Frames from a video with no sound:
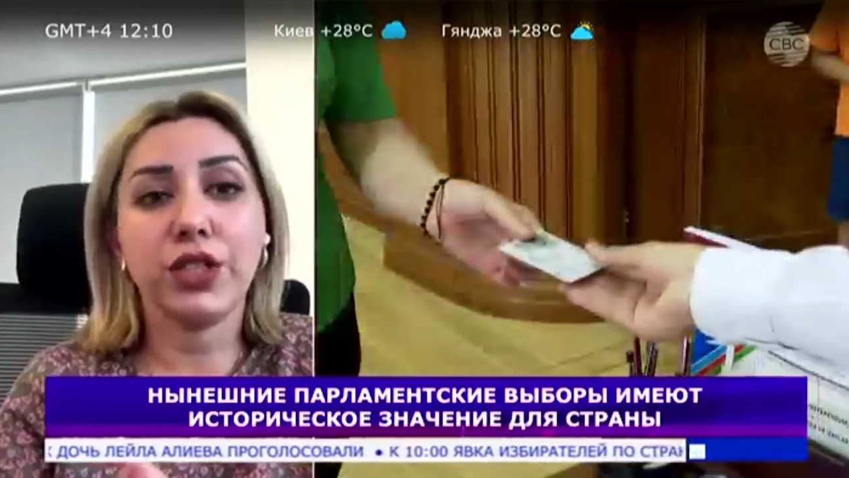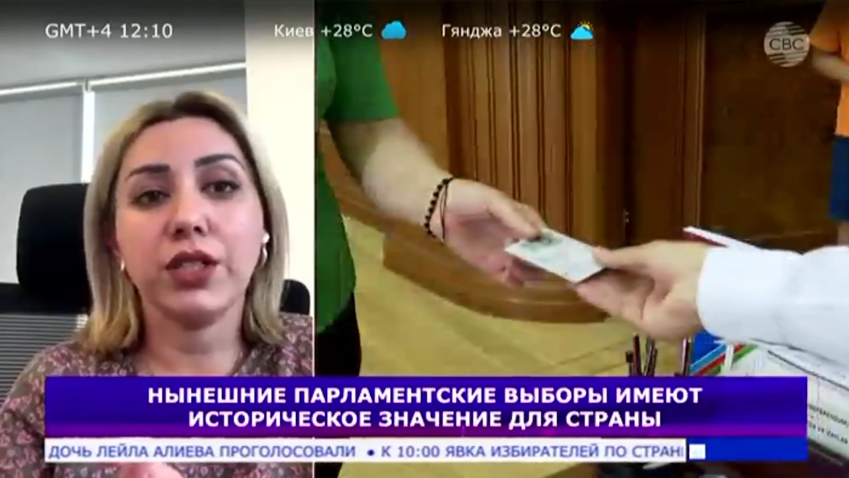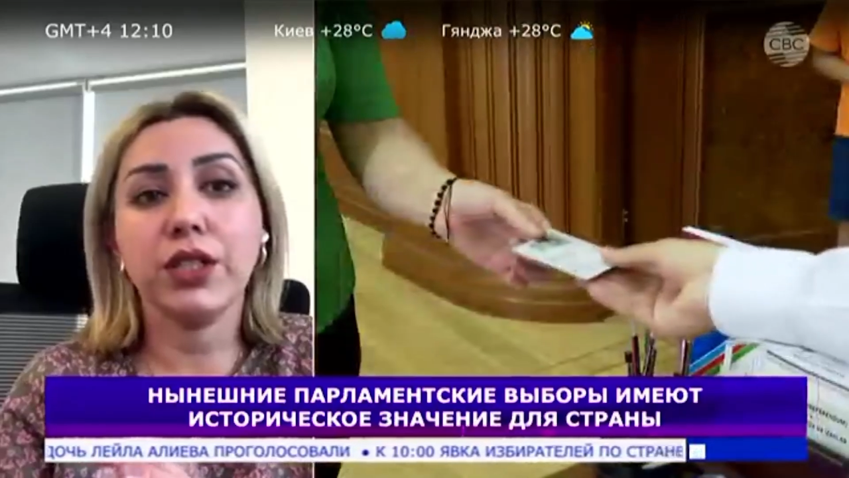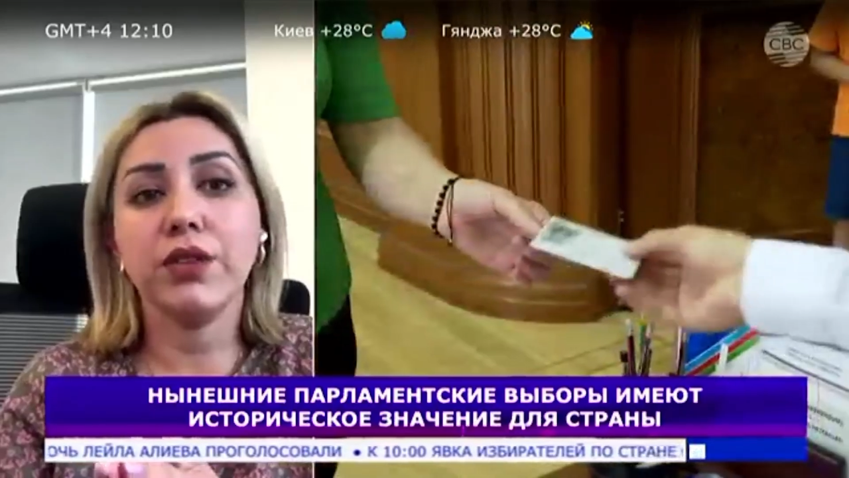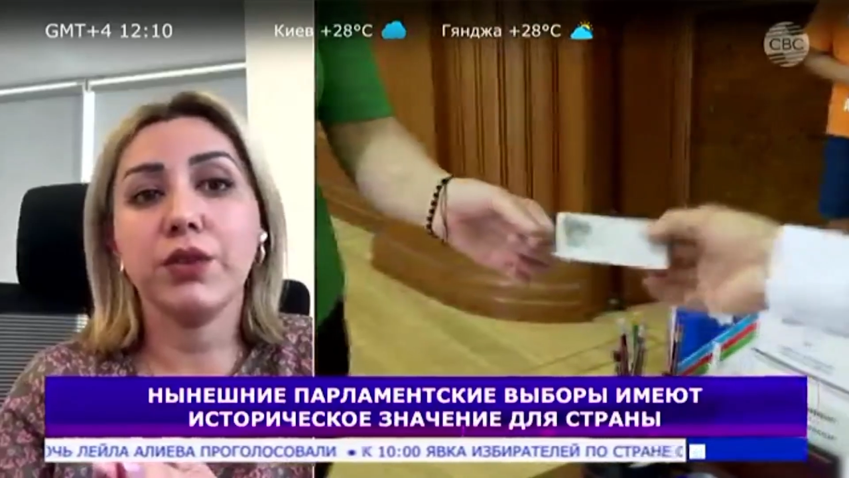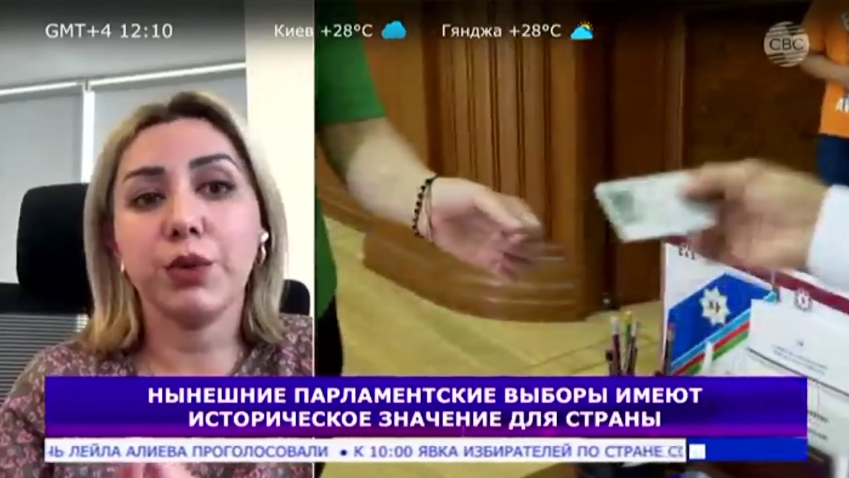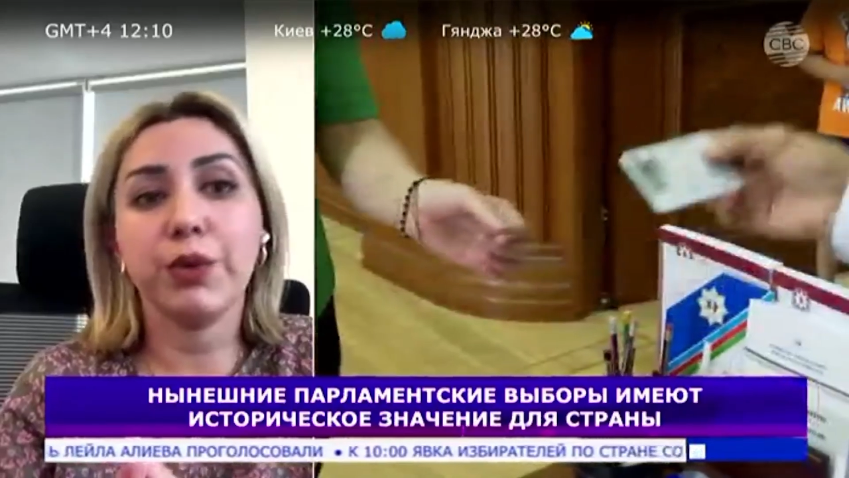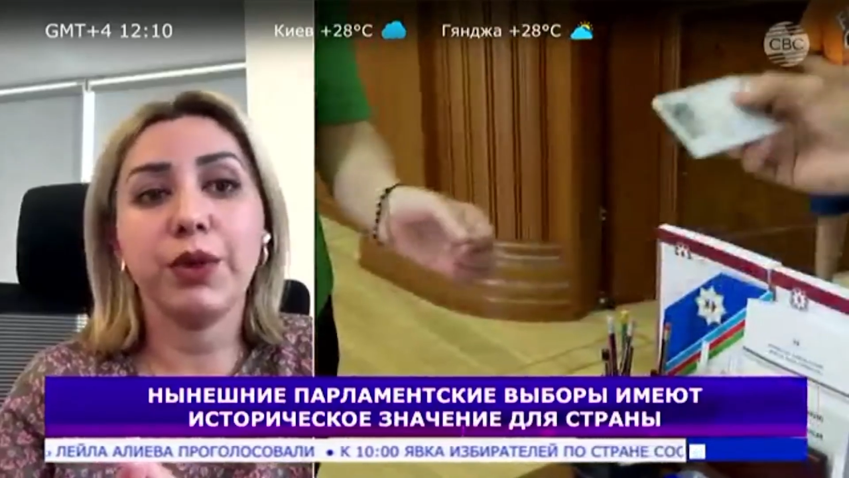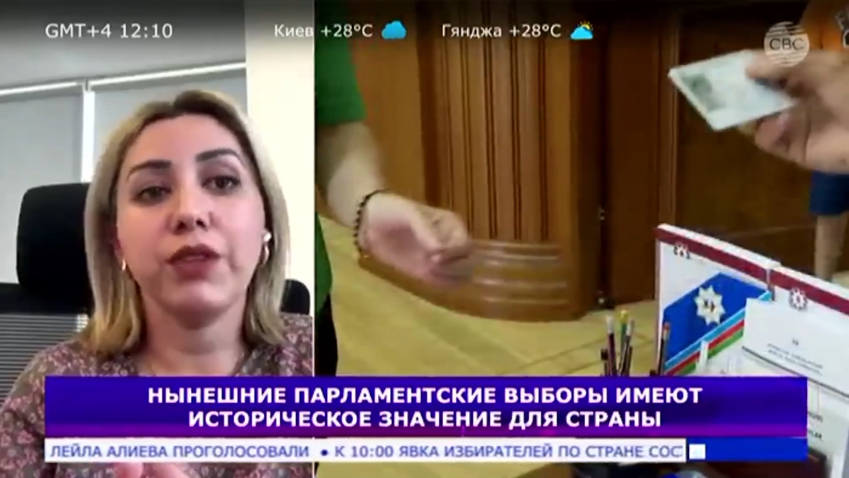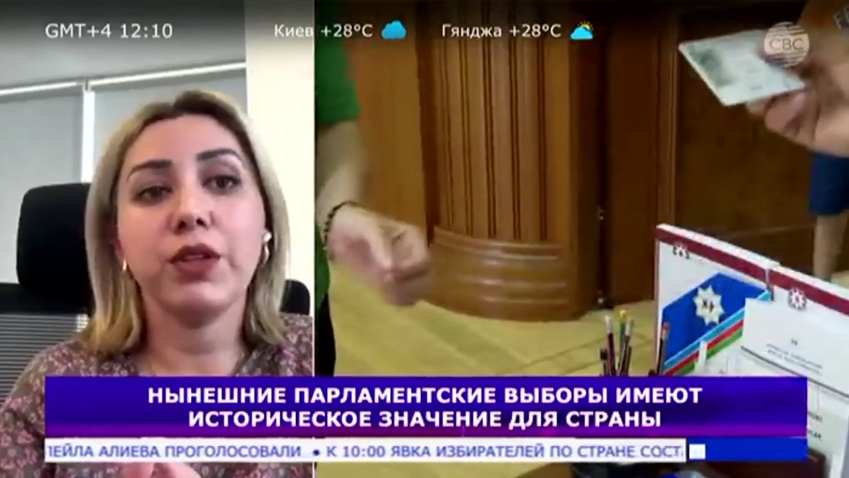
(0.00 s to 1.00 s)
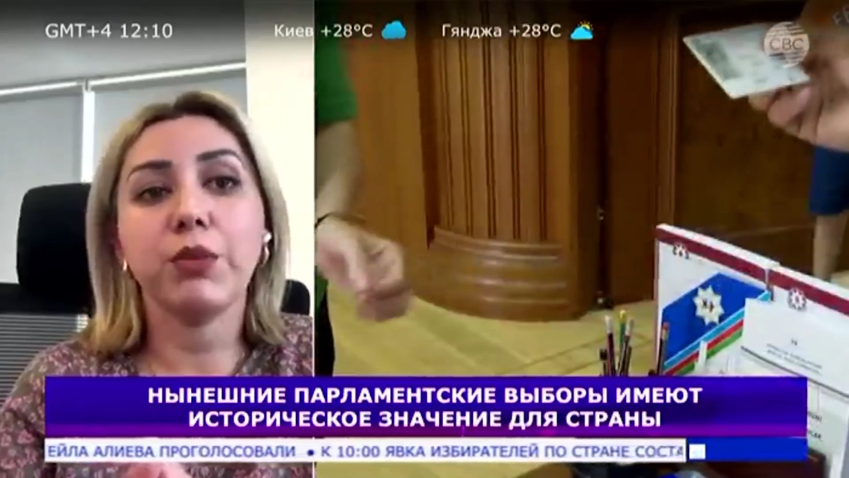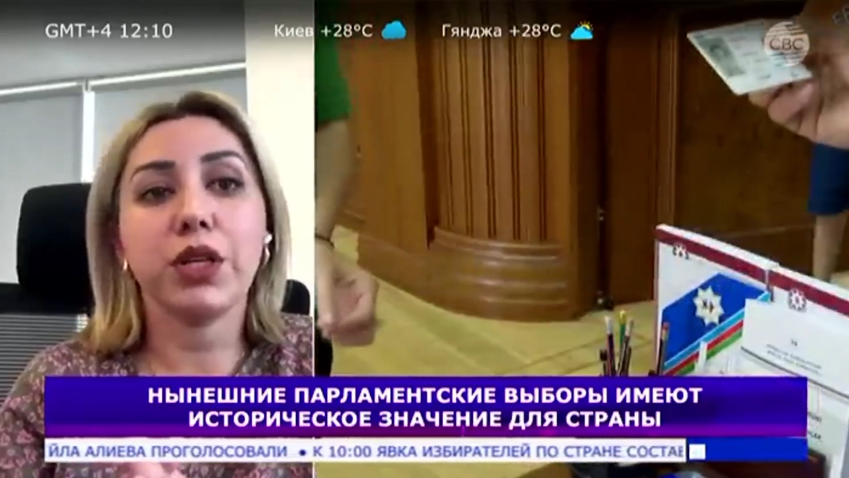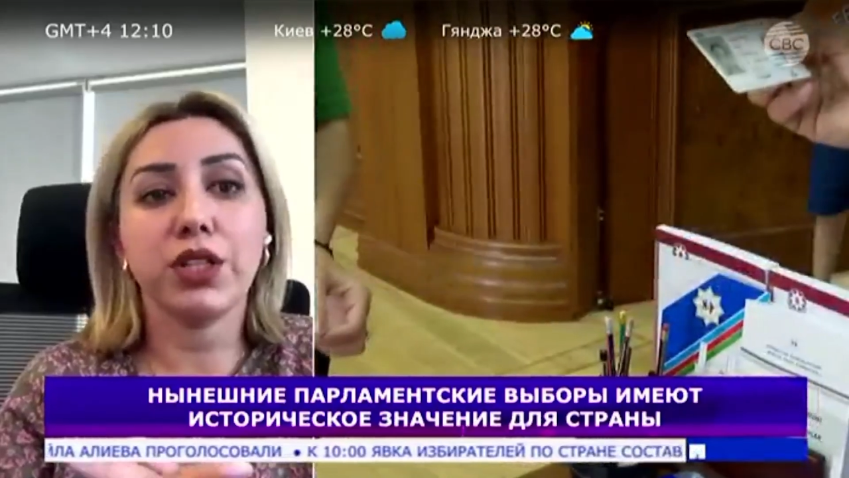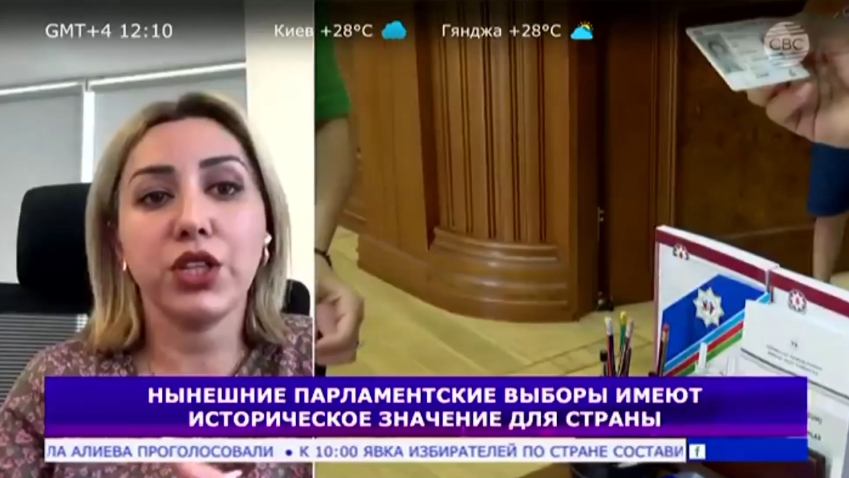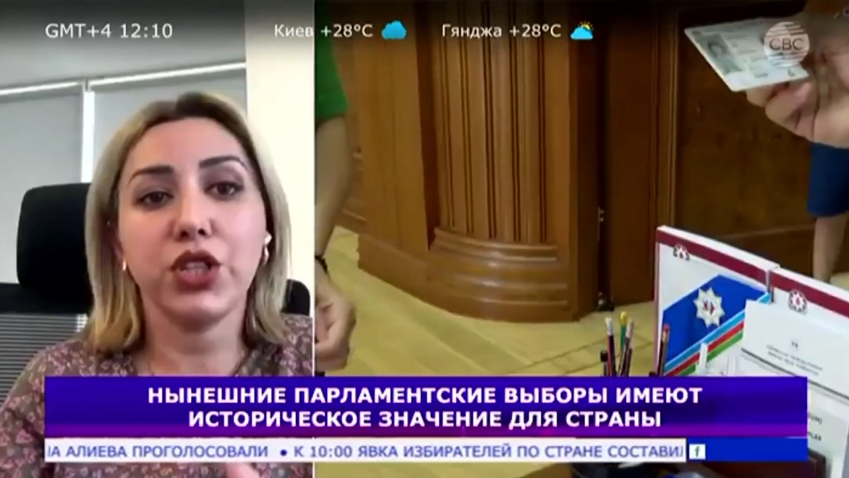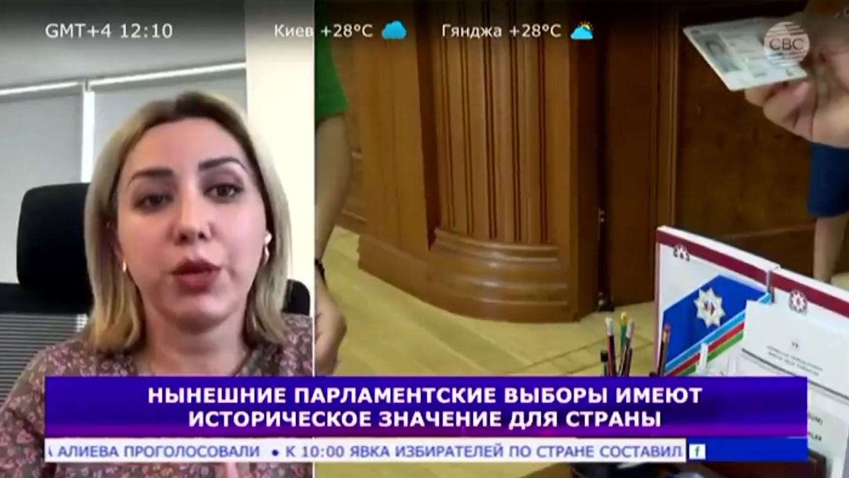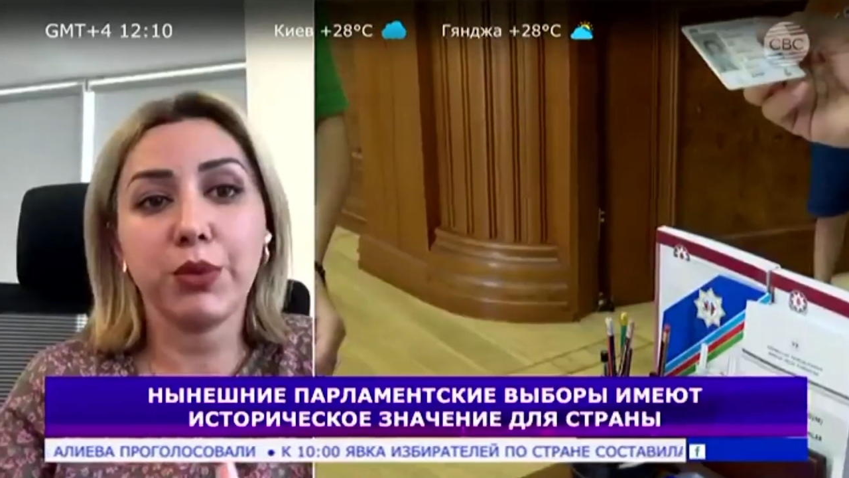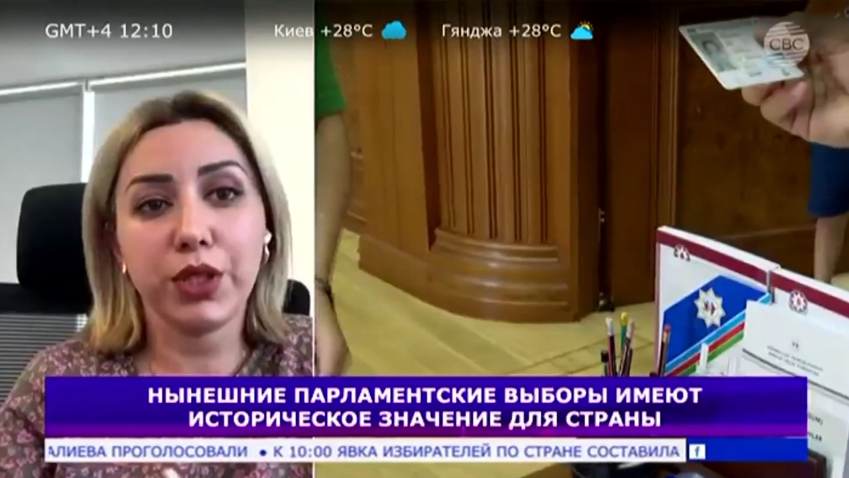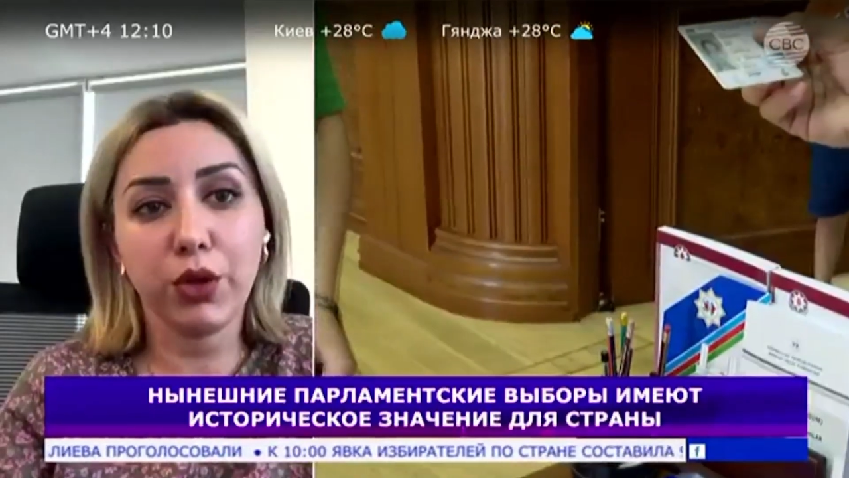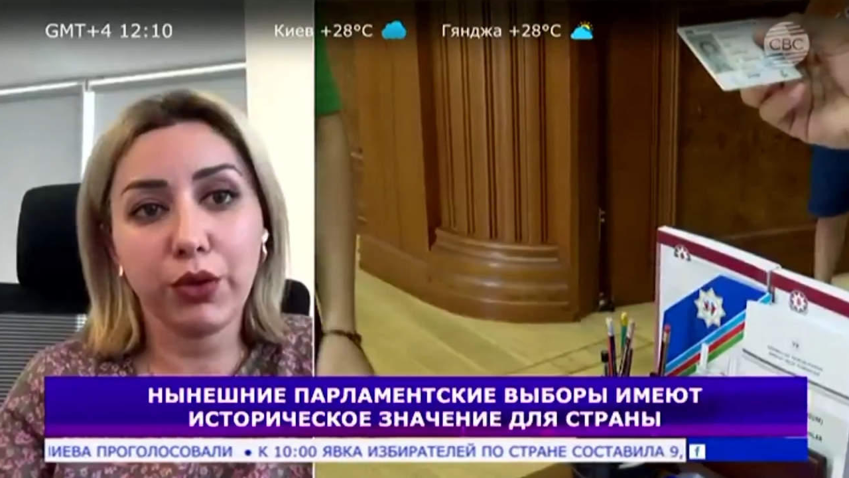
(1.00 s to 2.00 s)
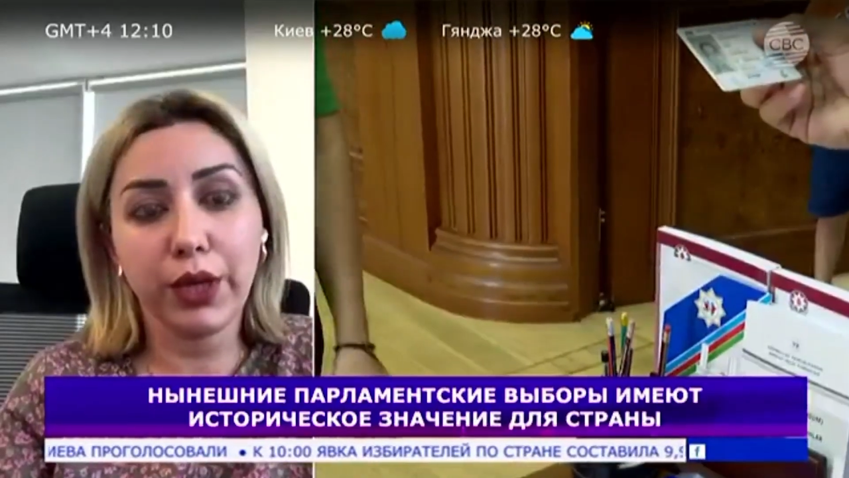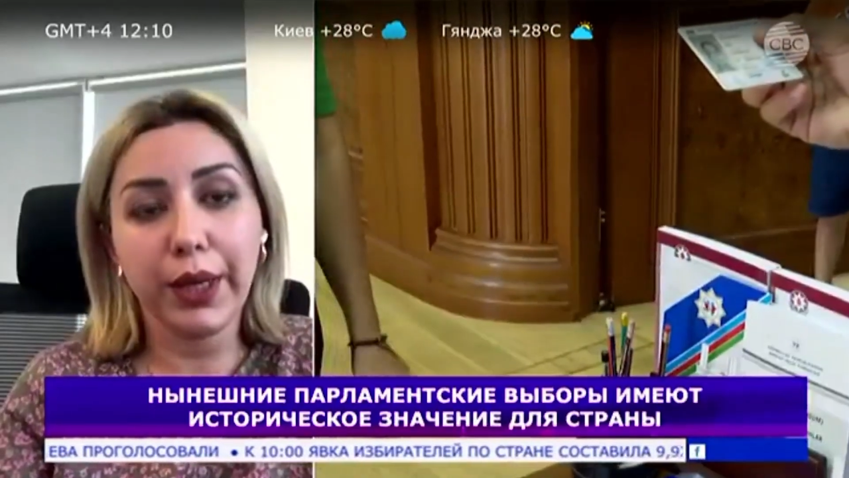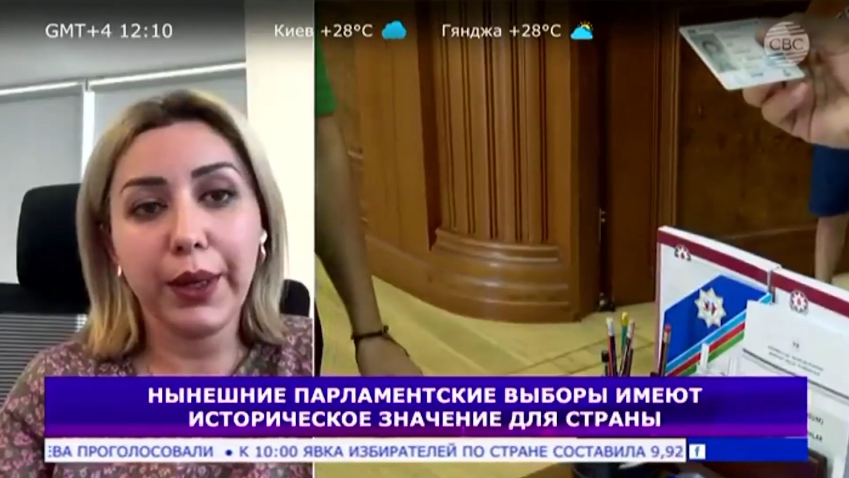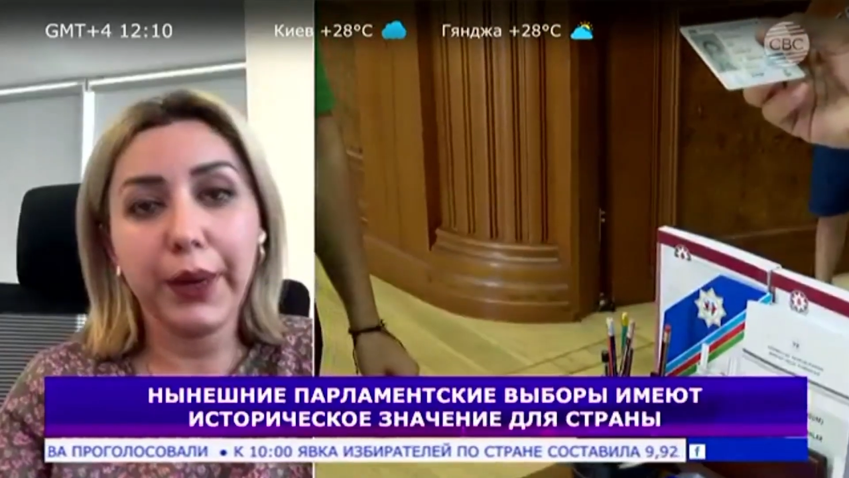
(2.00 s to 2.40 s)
в честной, справедливой и прозрачной обстановке.